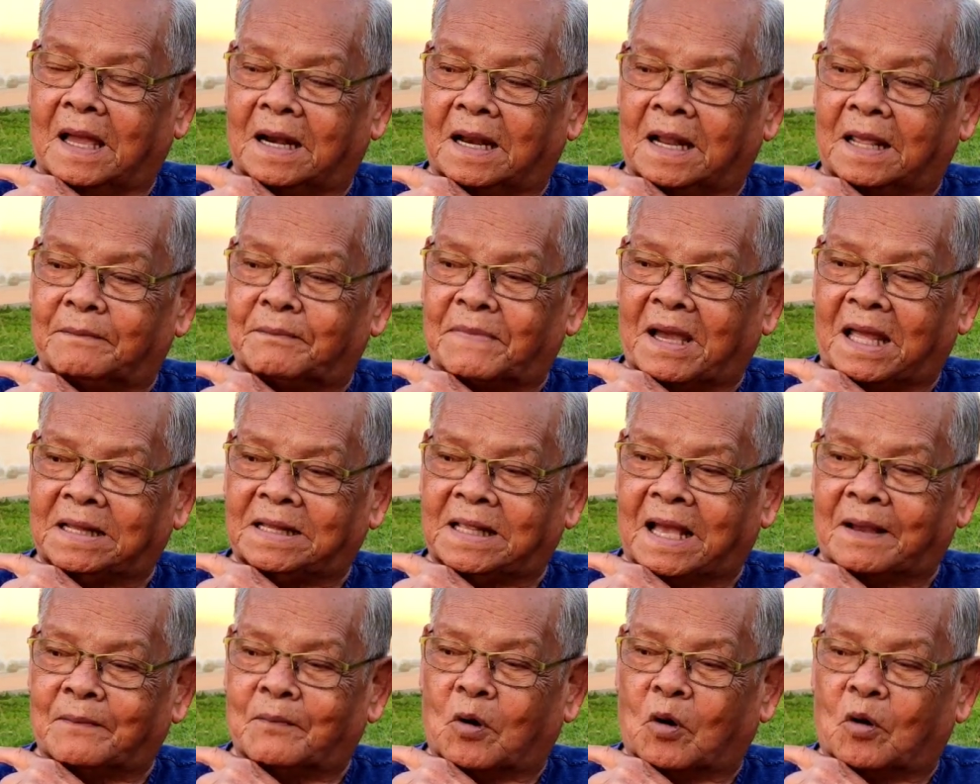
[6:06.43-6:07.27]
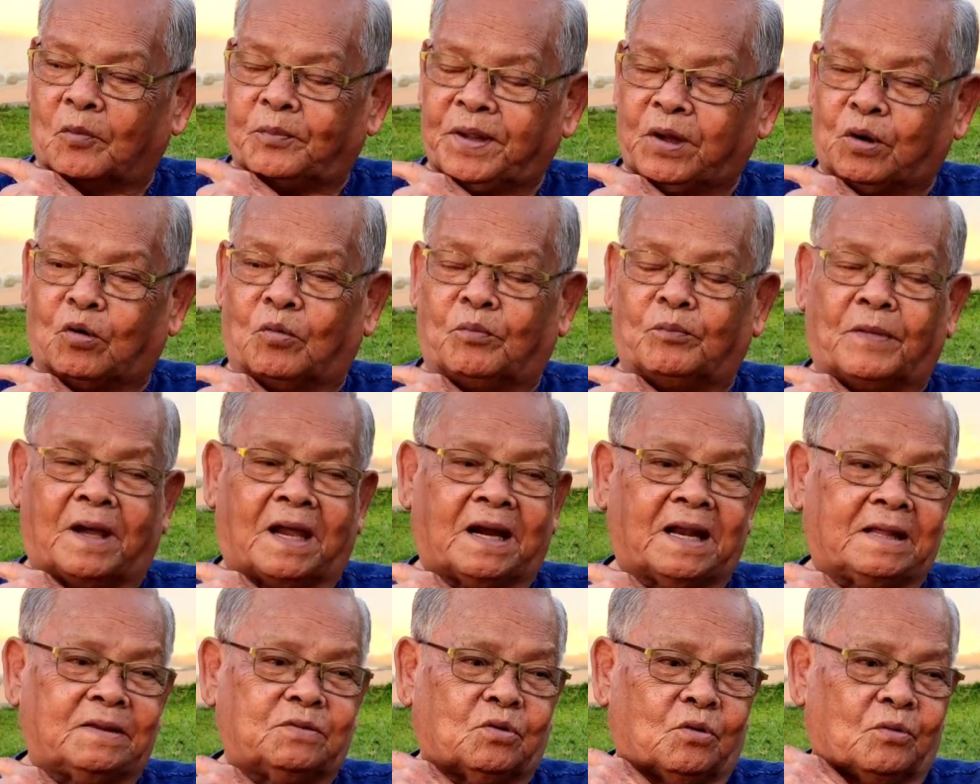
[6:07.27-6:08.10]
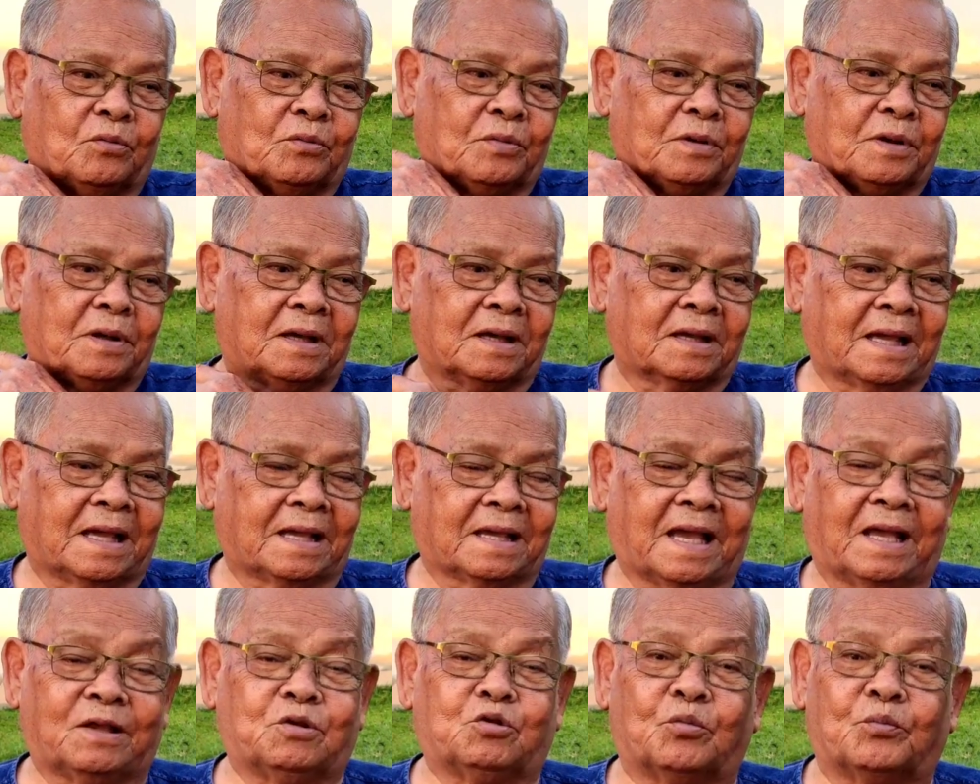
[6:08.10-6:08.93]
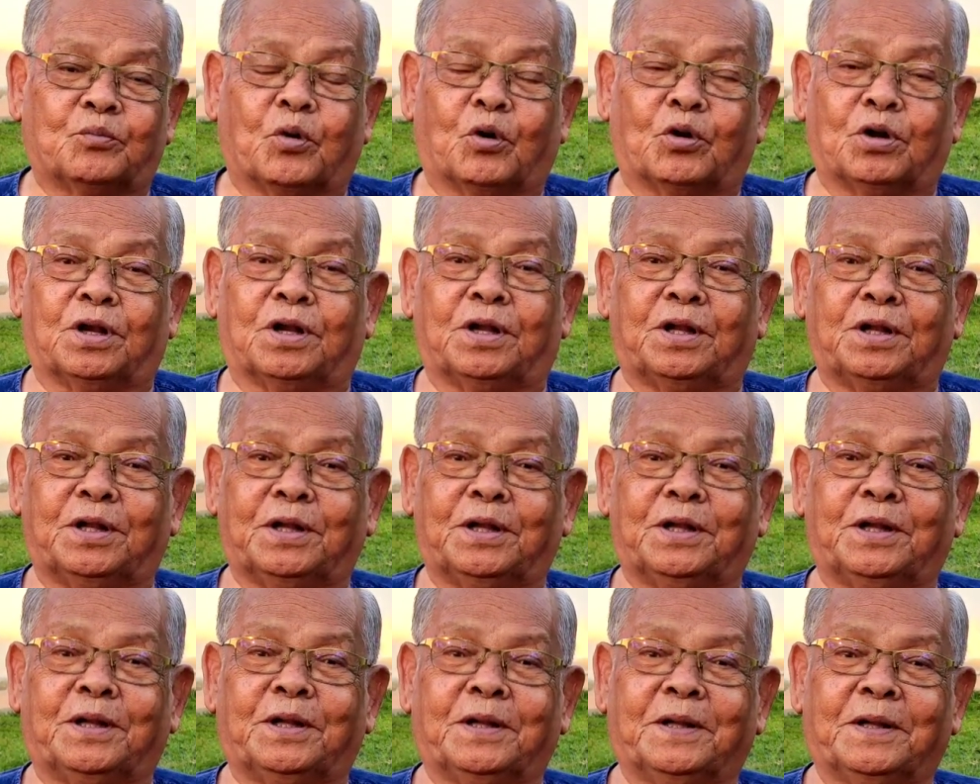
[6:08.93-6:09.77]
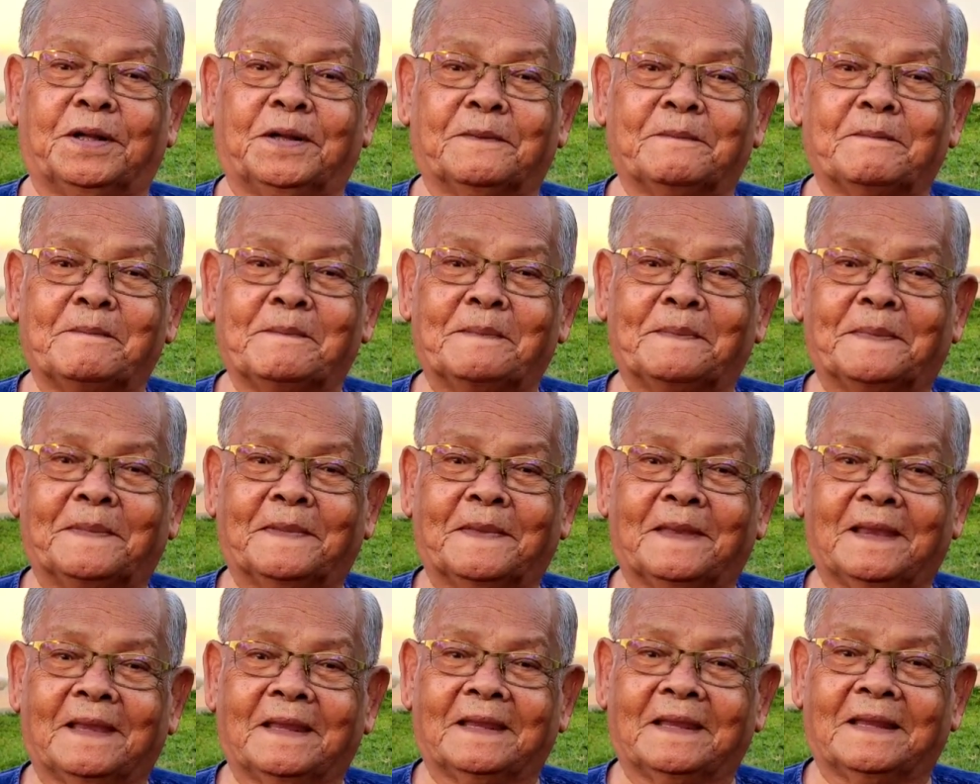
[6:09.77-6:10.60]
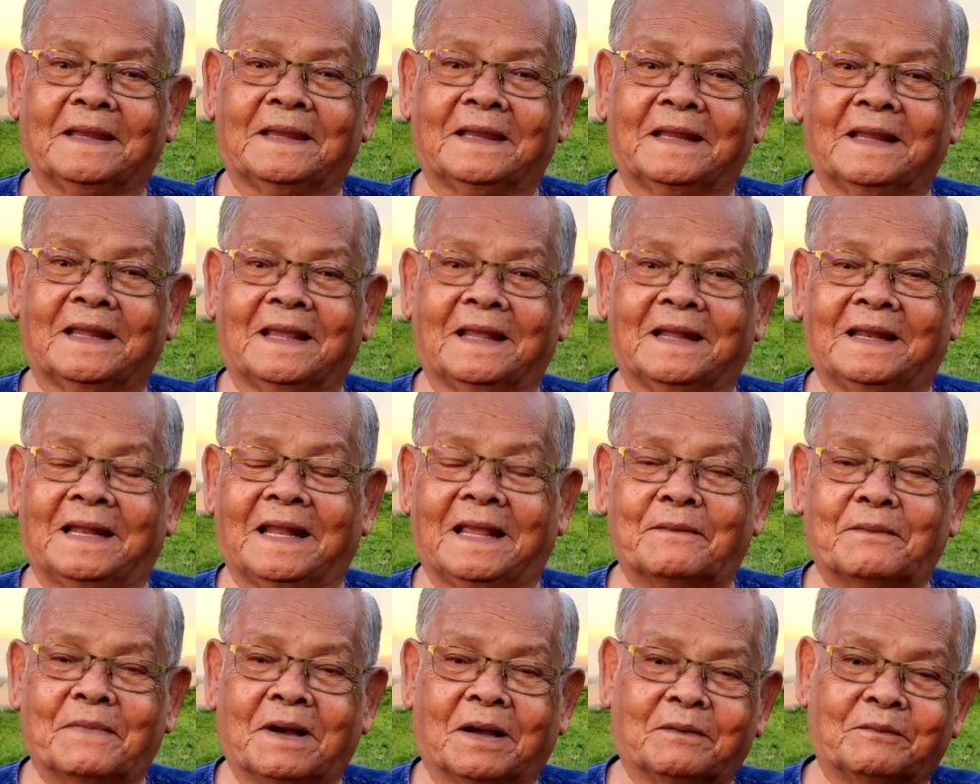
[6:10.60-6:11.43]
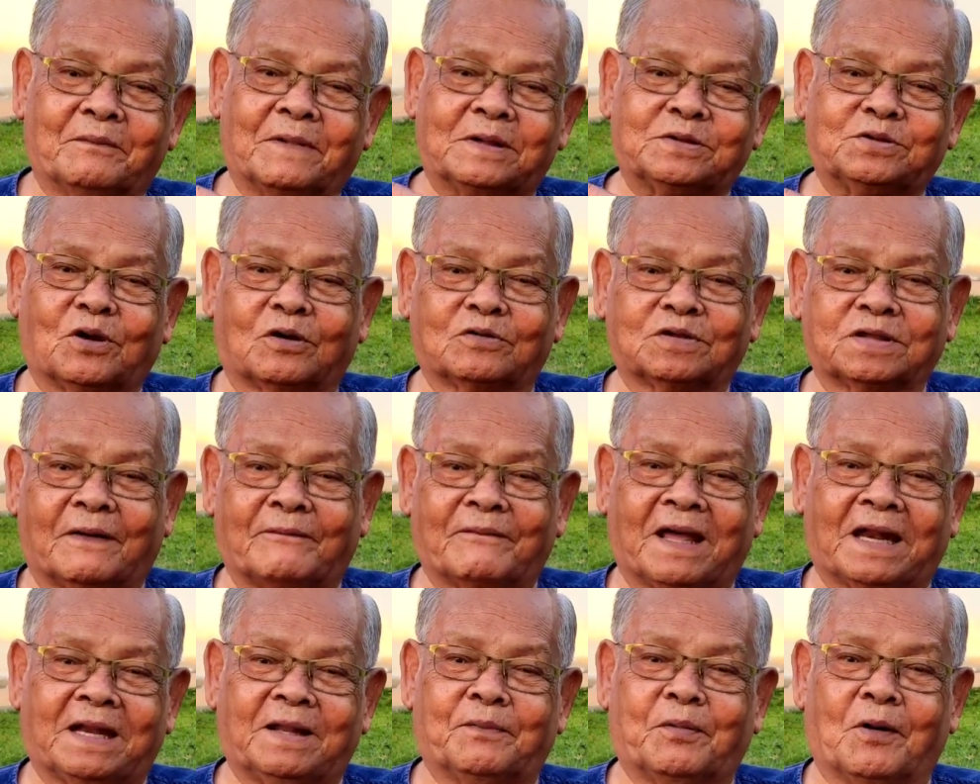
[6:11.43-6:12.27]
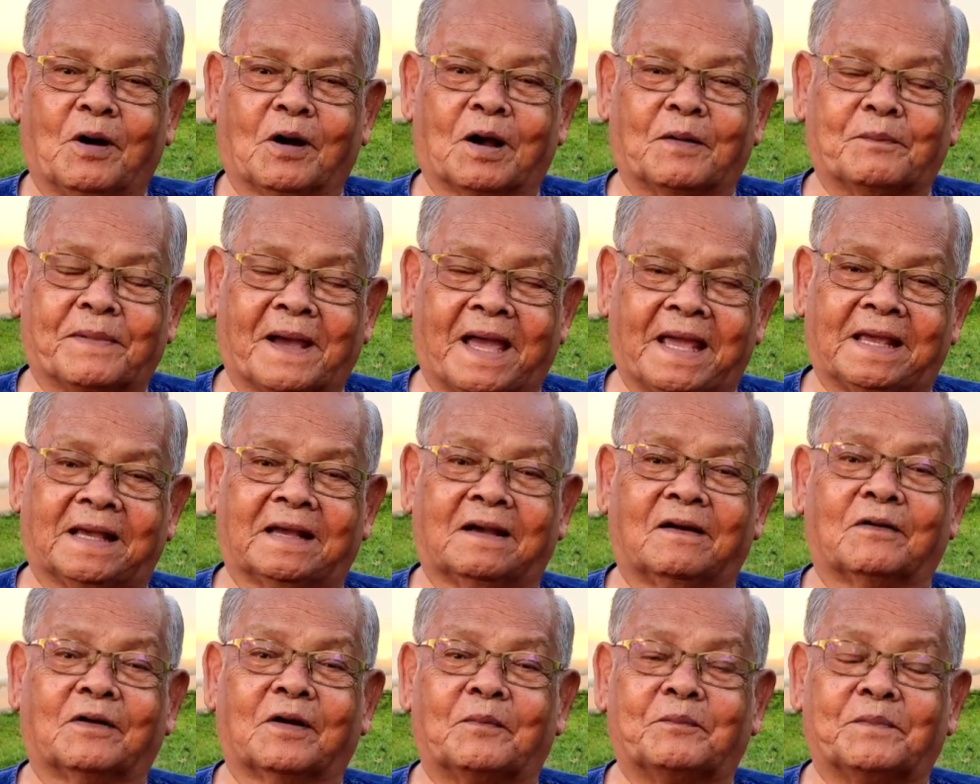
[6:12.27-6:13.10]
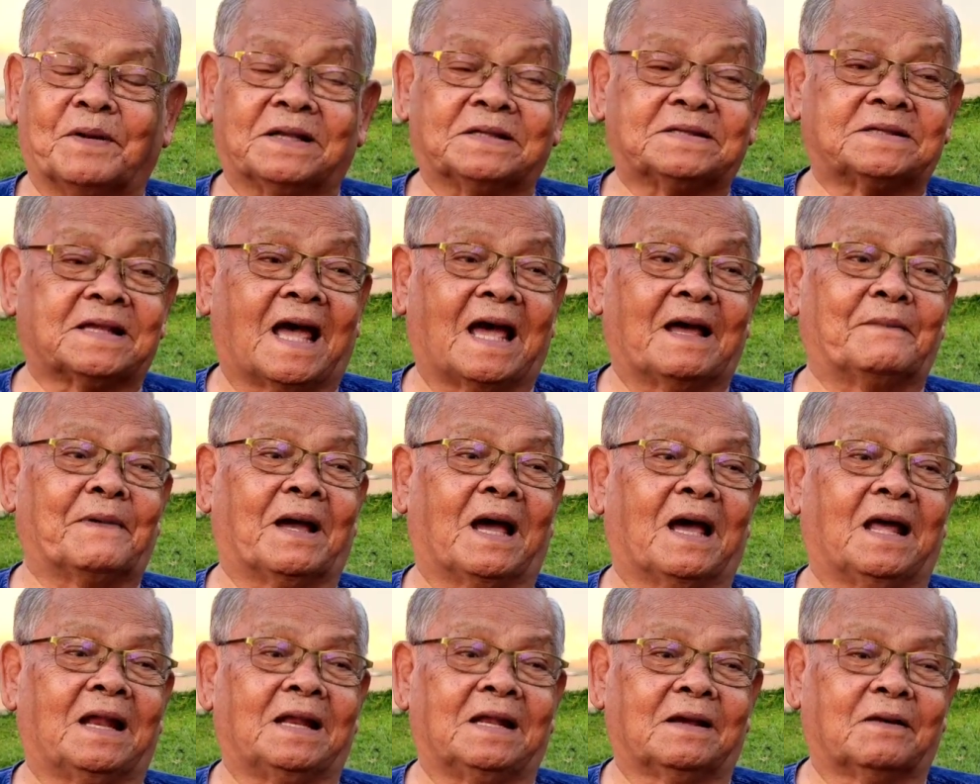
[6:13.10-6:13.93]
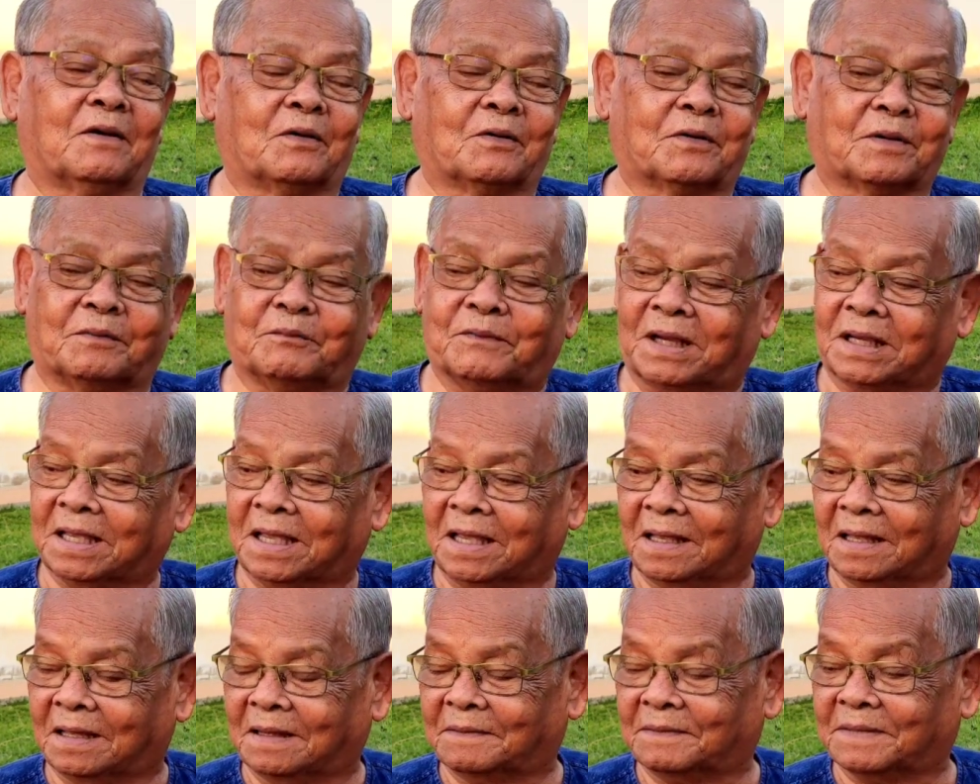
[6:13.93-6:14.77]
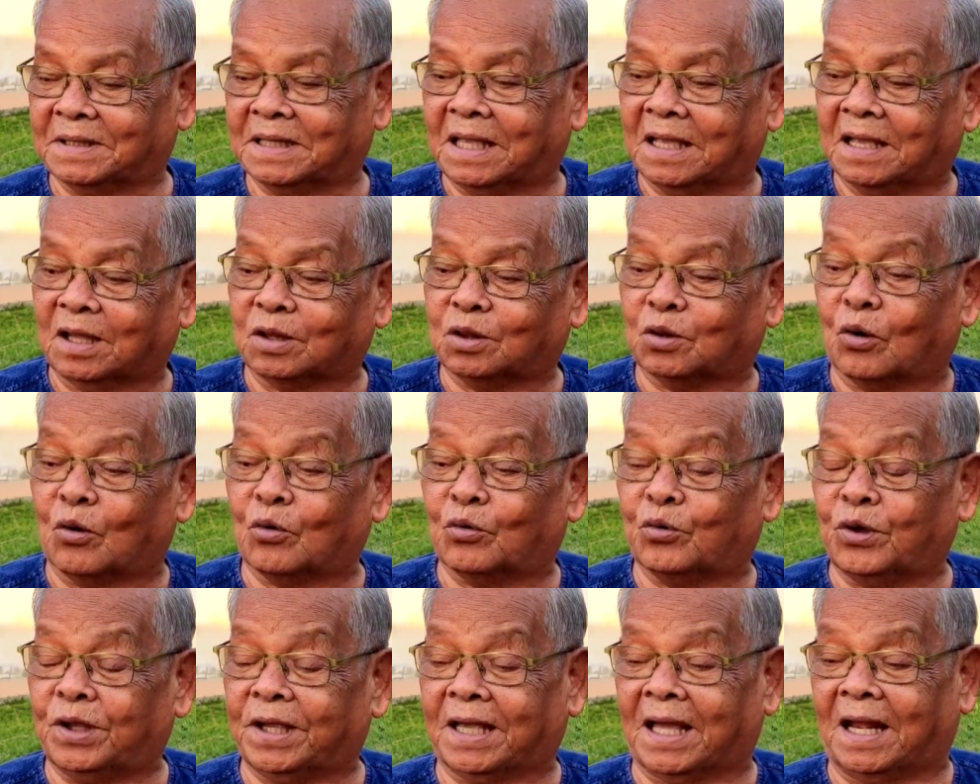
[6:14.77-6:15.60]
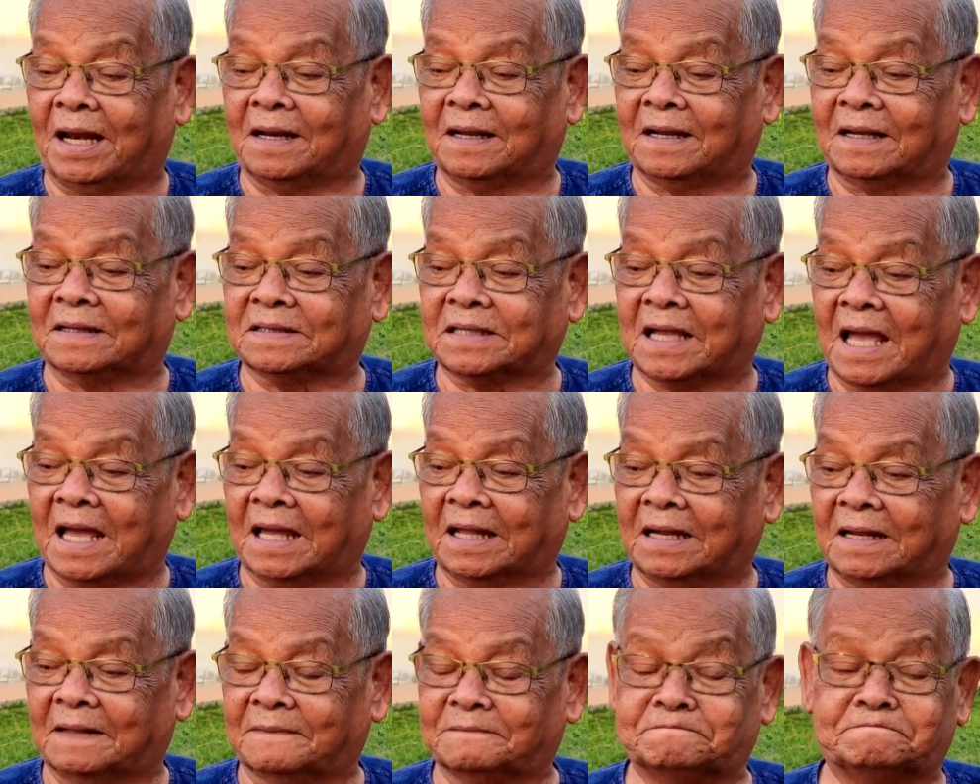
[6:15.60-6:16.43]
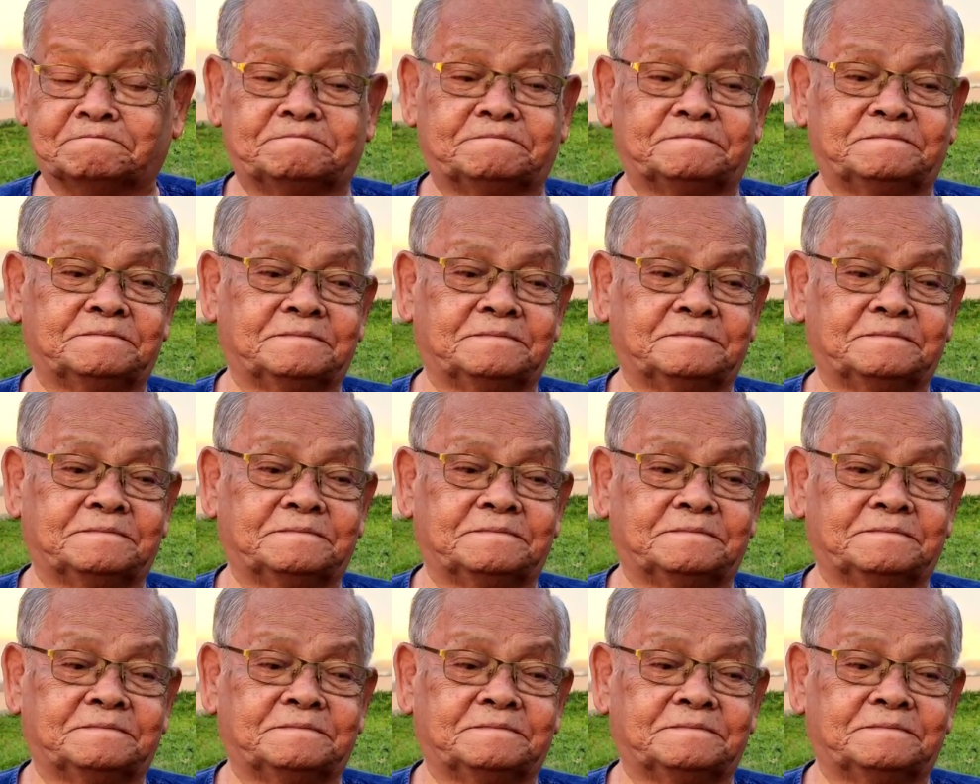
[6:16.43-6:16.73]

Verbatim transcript: อะไรบ้านยางบอพิรมอะไรตรงใกล้ๆชุมพลใช่ตรงนู้นก็เลี้ยงช้างนะคะนี่เมื่อเมื่อสองสามวันที่พ่อก็ไปเขาก็ปรึกษามาเนี่ยเขาเมื่อกี้ก็โทรคุยกันเรื่องช้างเนี่ย